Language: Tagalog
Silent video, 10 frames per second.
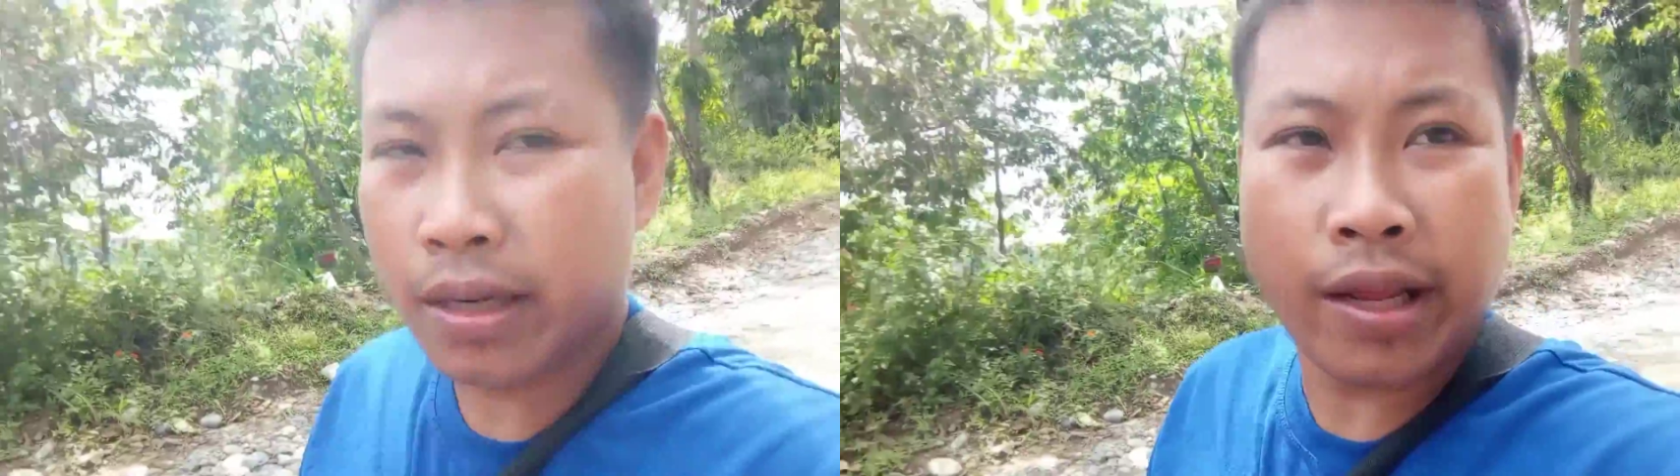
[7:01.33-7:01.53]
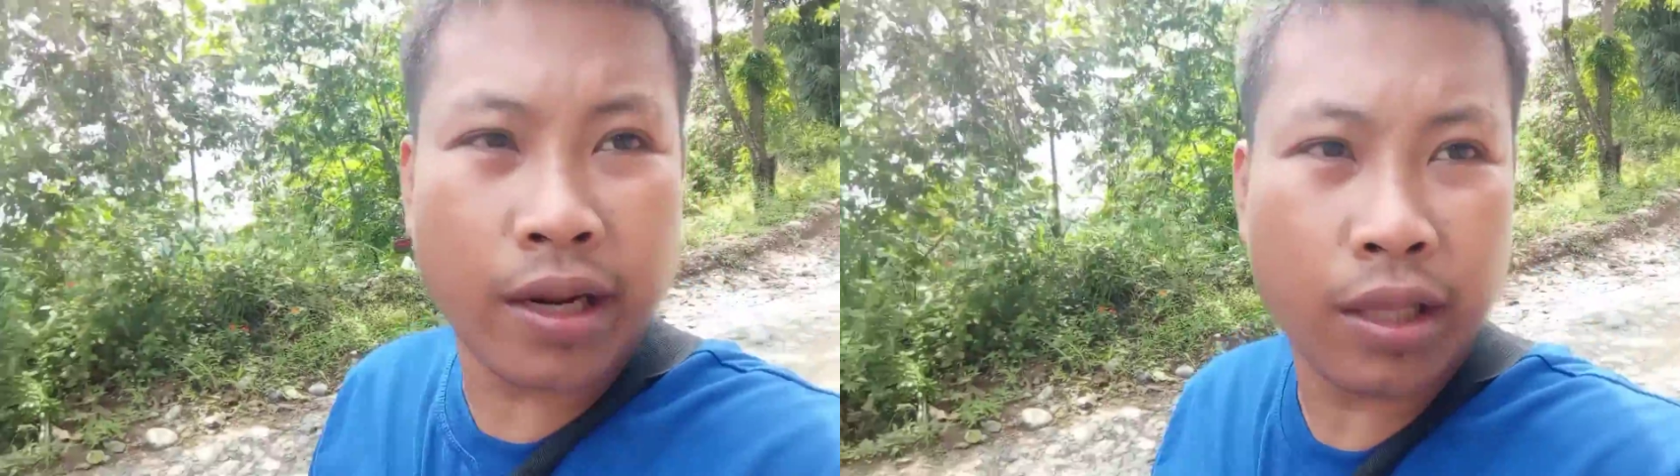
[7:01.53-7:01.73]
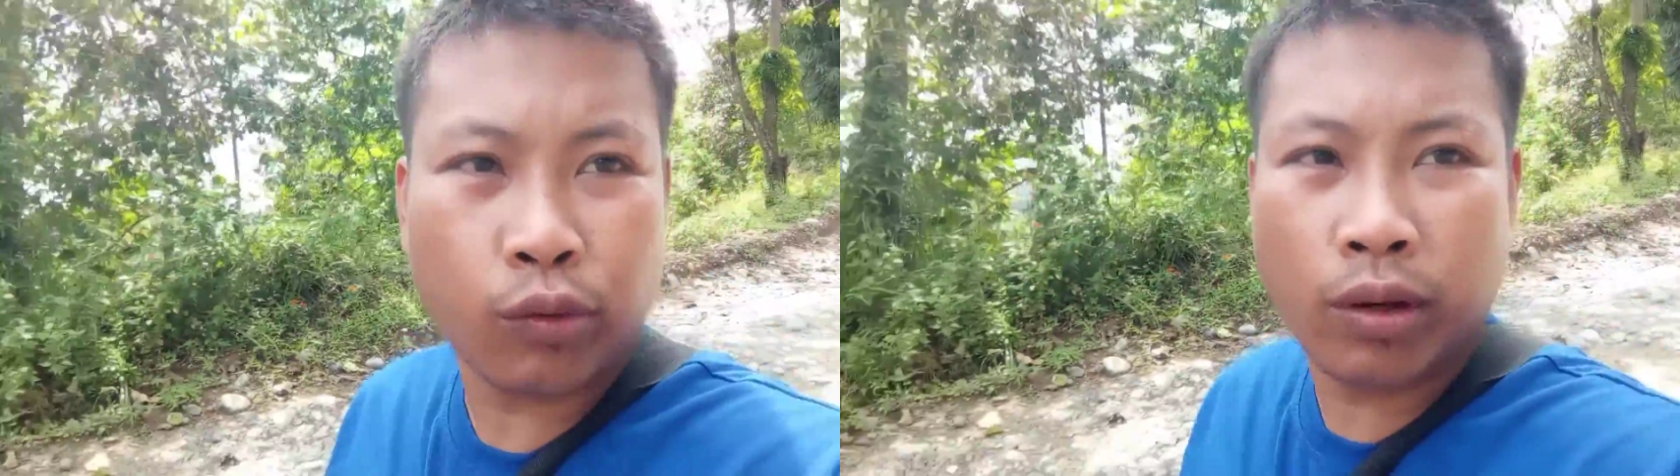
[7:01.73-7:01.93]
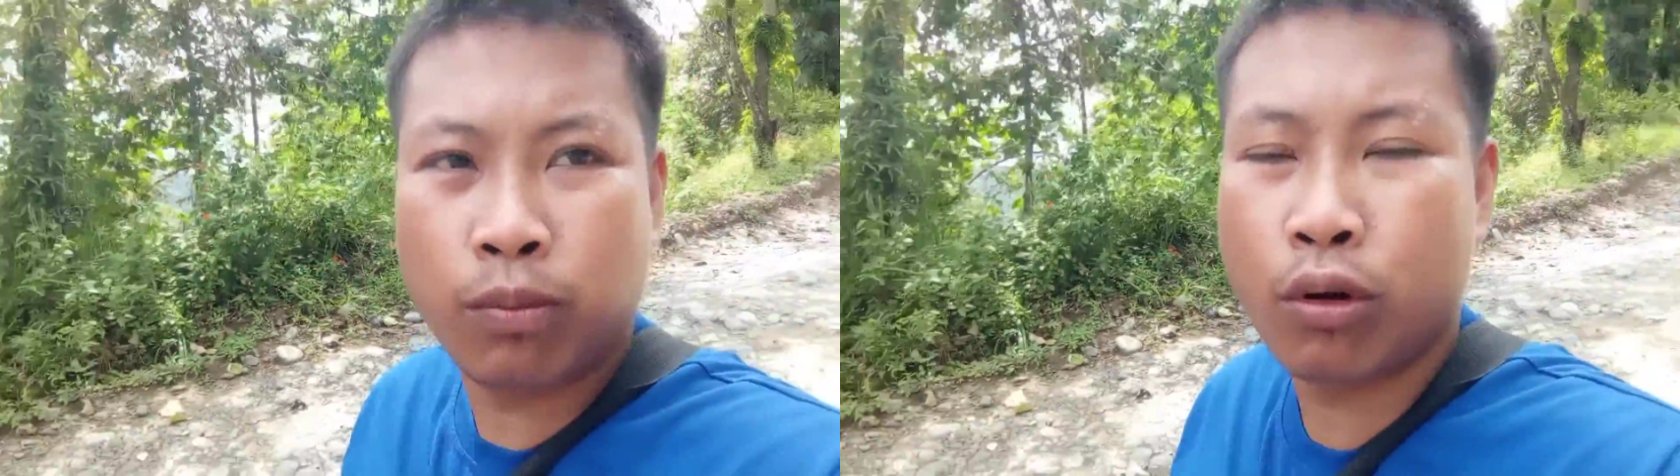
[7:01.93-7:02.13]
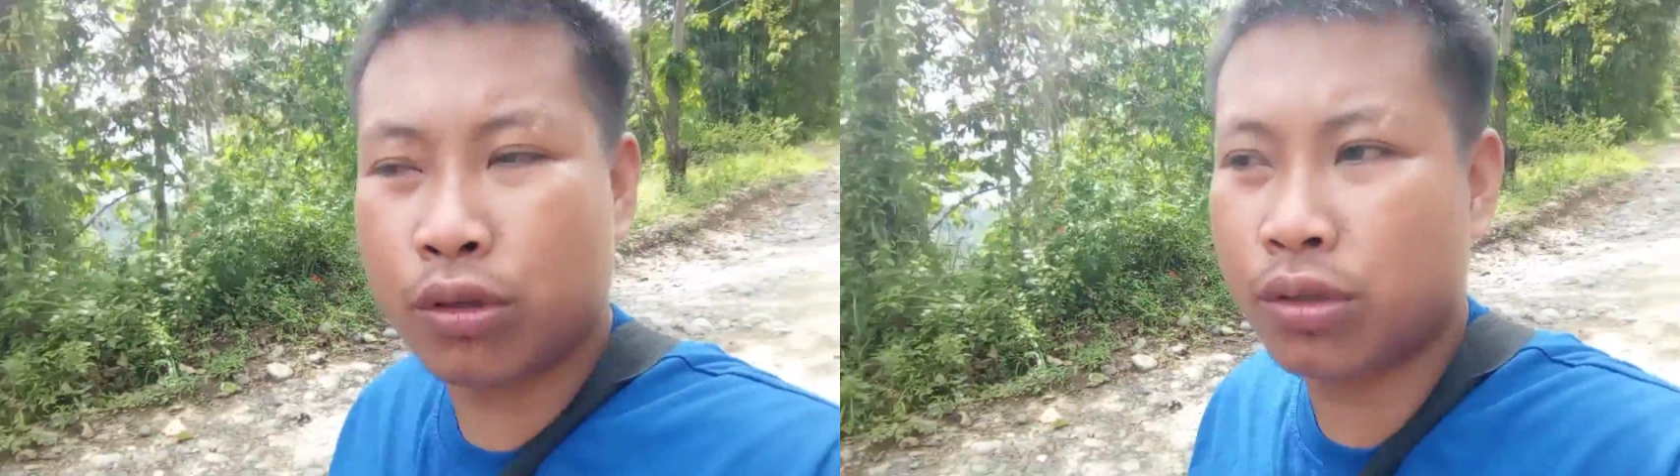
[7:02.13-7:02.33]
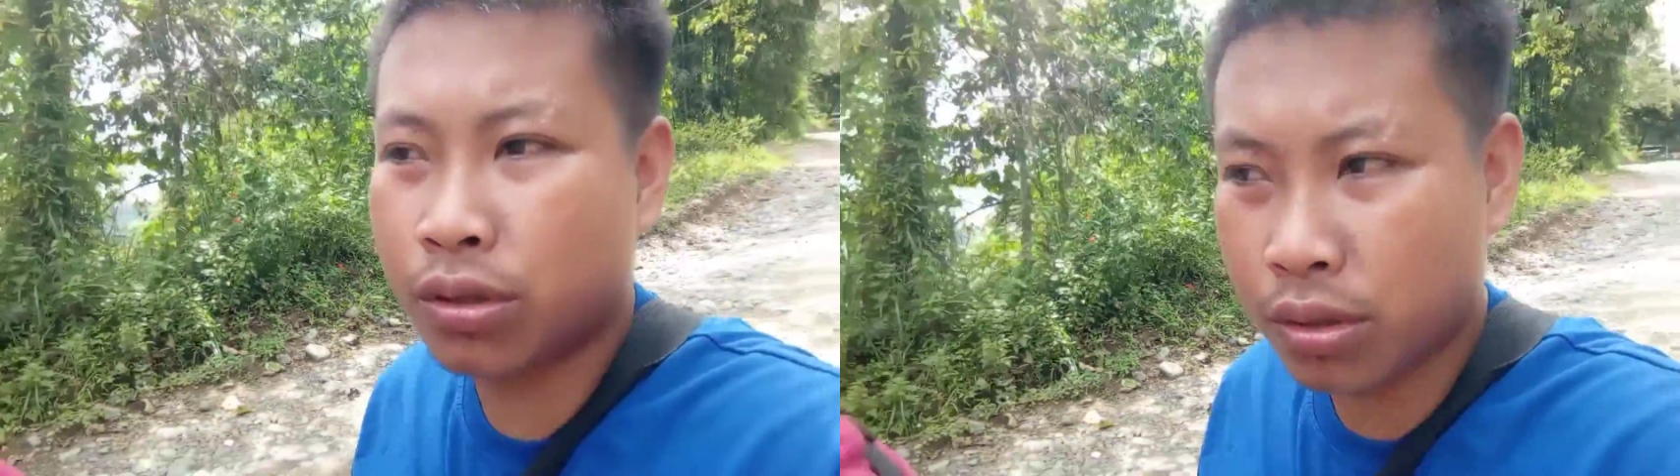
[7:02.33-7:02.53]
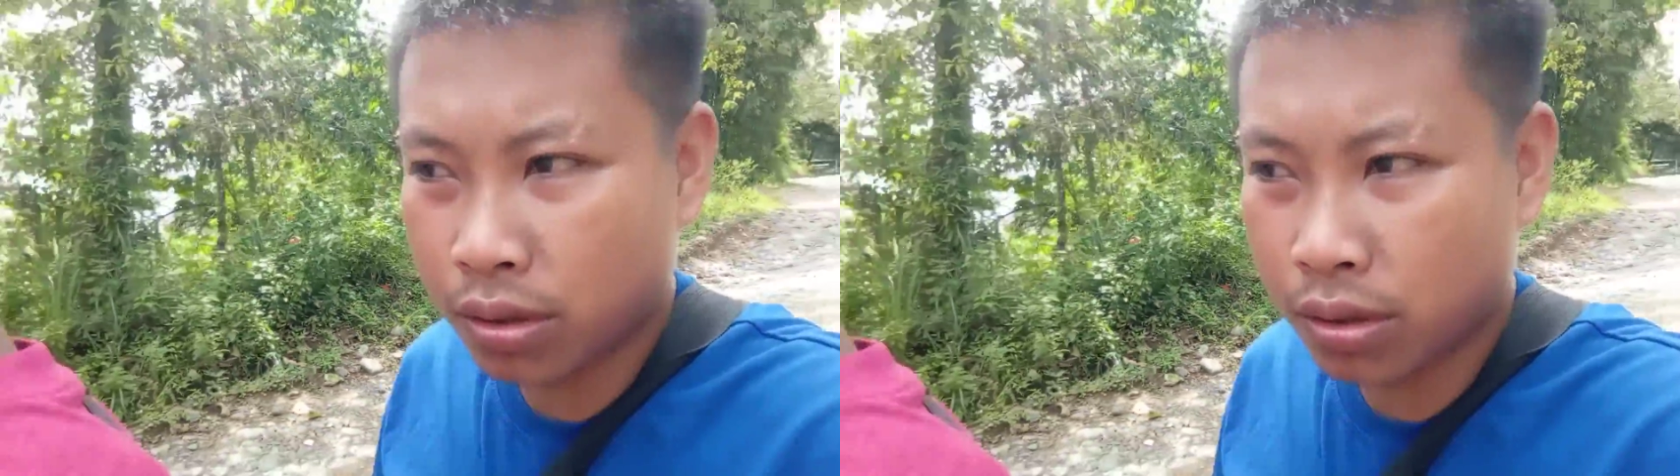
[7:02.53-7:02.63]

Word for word: uh, direct 12 volts